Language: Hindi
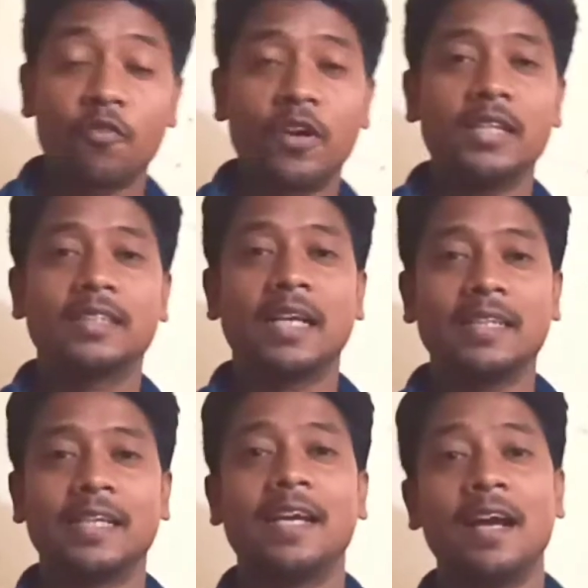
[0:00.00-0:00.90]
फ्रेंड्स
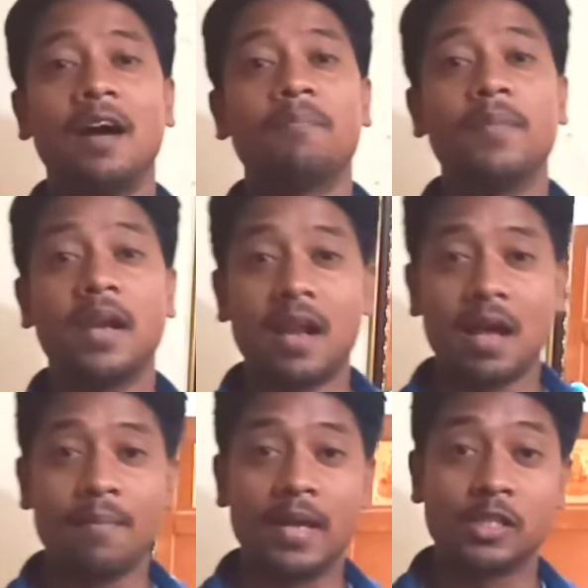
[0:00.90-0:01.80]
कैसे हैं आप मेरा
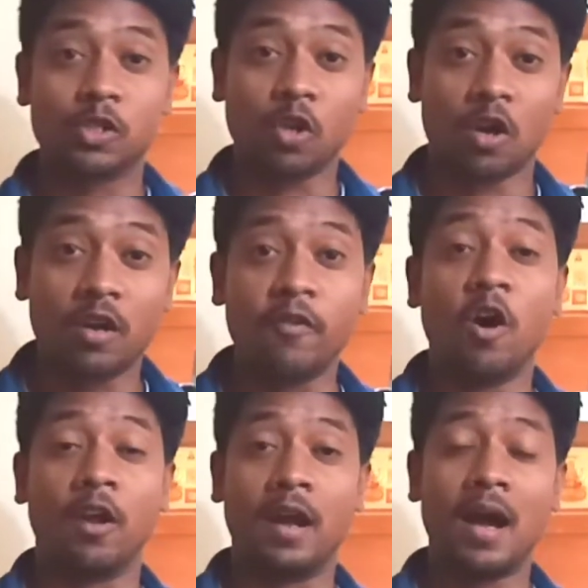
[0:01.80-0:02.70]
नाम है सौरभ
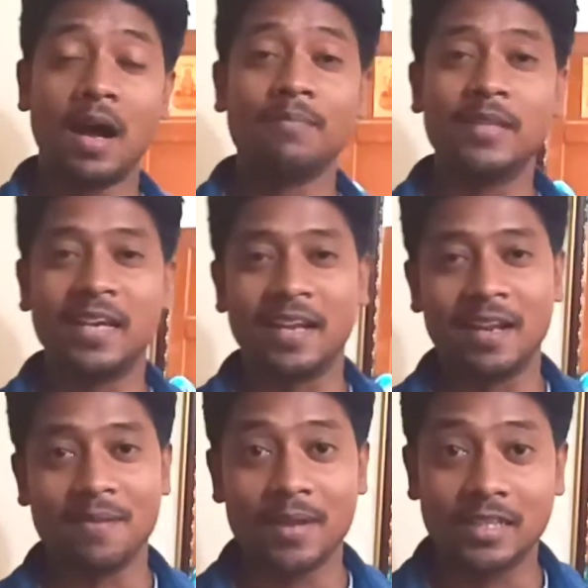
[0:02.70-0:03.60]
और आप देख
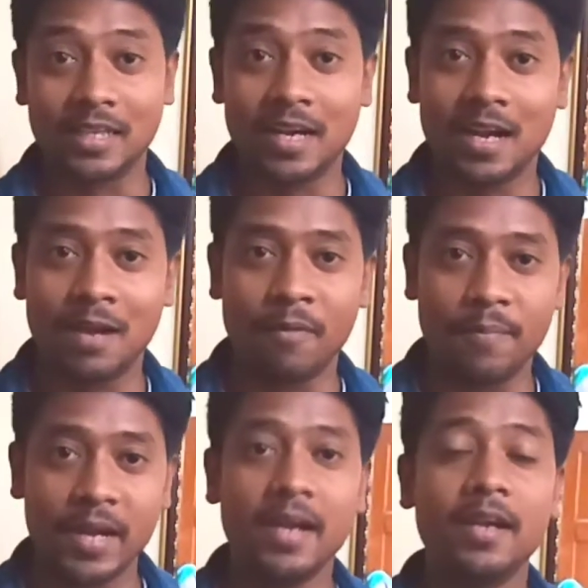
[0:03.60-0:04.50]
रहे हैं मेरा चैनल एम
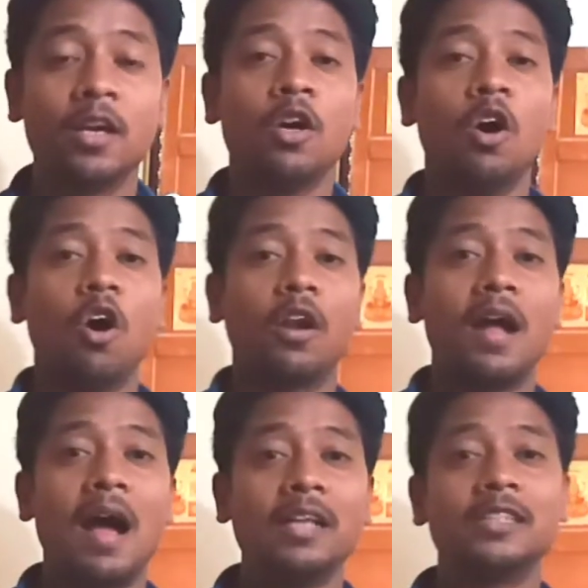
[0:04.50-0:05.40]
अपडेट और
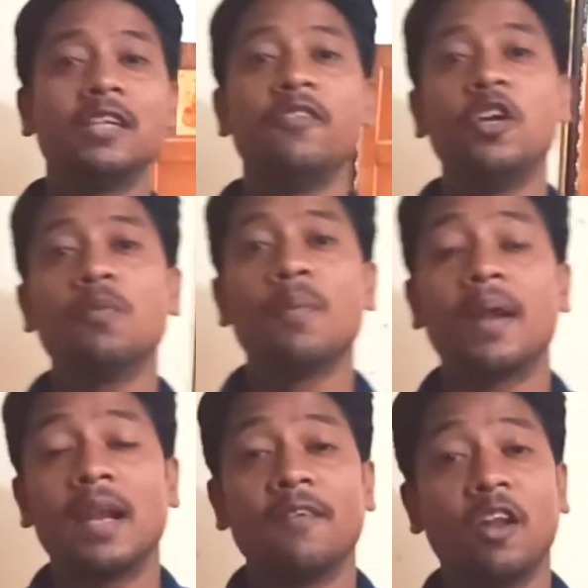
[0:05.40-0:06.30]
आज की वीडियो में
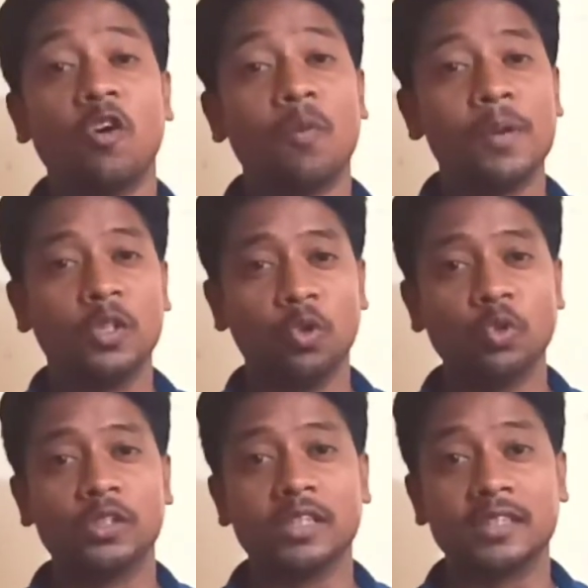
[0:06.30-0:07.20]
बनाने वाला हूं अपने
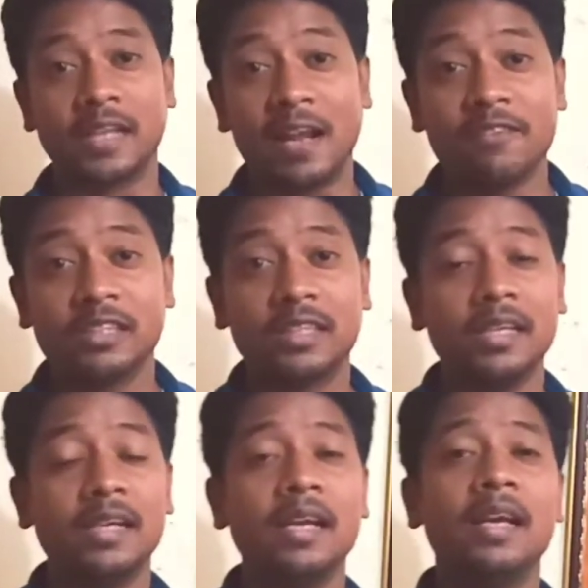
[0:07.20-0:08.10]
दो सब्सक्राइबर्स
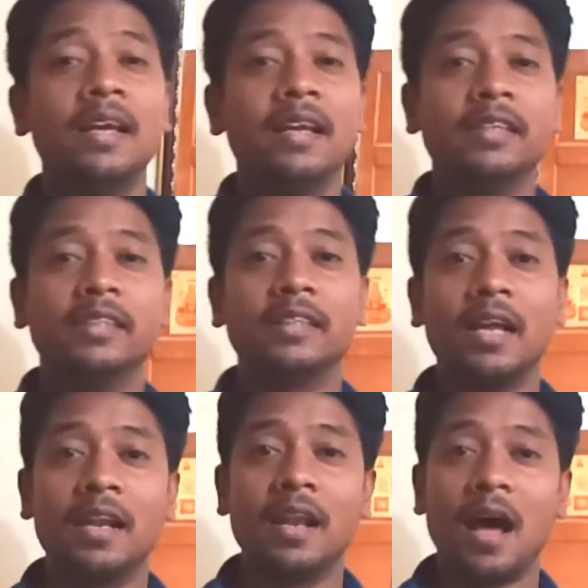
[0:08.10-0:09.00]
के लिए
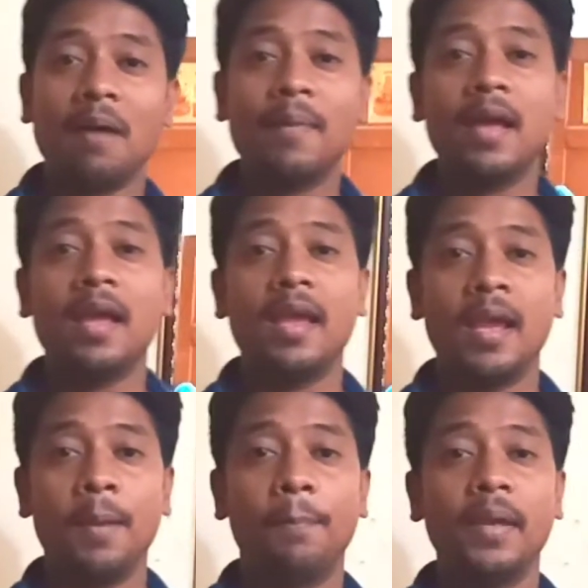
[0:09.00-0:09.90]
जिनका नाम है
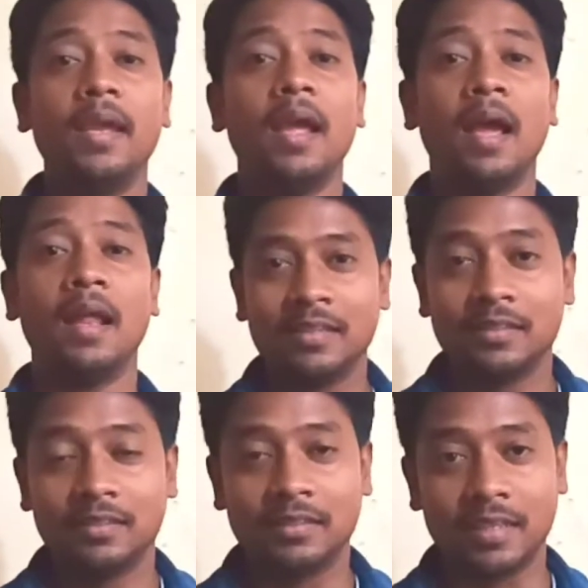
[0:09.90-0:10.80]
ए पी एन
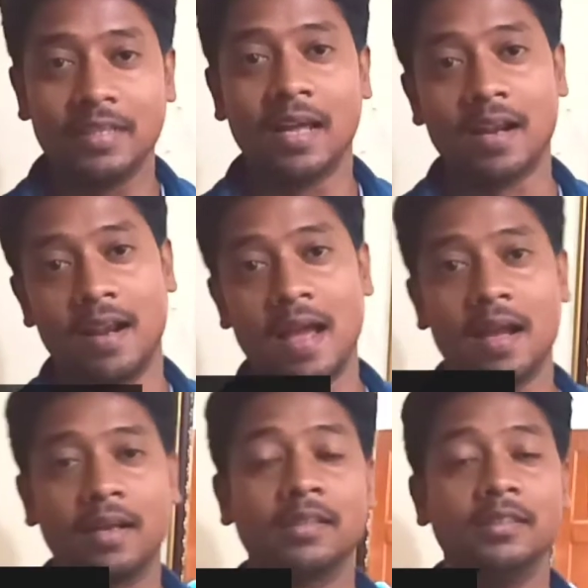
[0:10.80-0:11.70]
श्रीधर
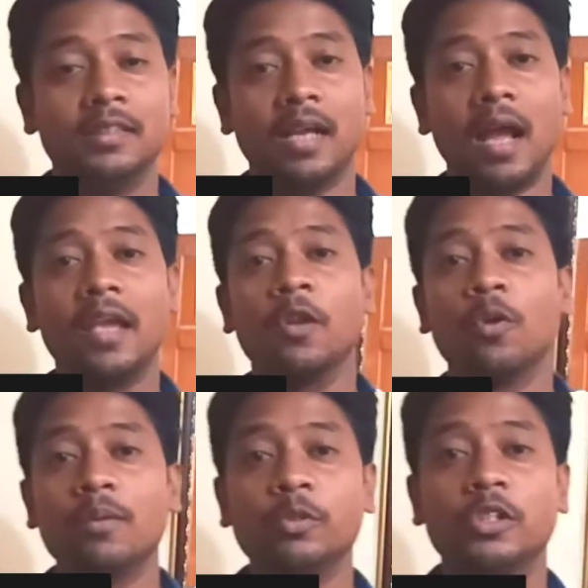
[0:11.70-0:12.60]
नायक जी हाँ
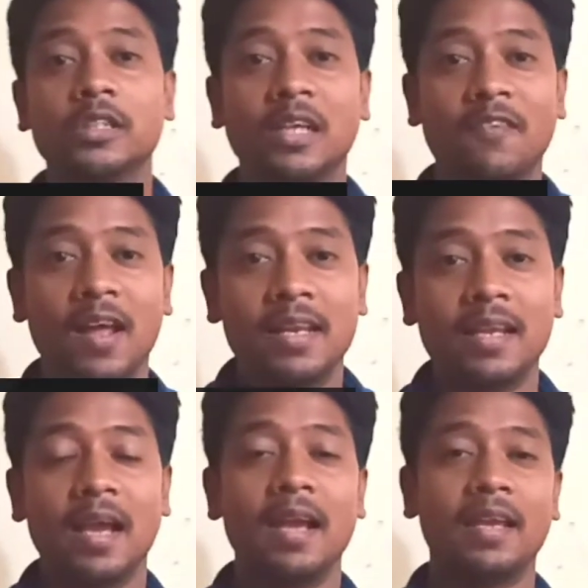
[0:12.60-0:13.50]
इन्होंने मुझसे सवाल
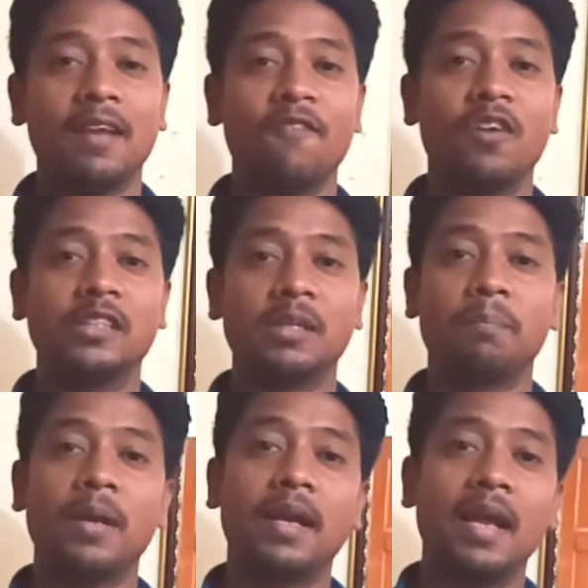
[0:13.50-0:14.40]
किया है कि हम
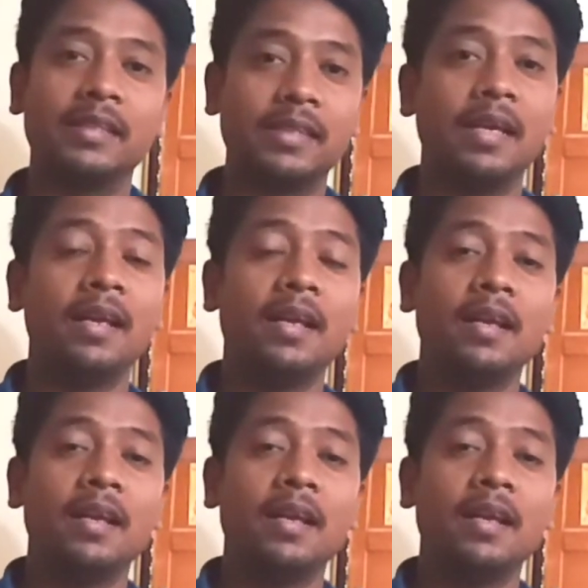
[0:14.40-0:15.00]
व्हाट्सएप पर कैसे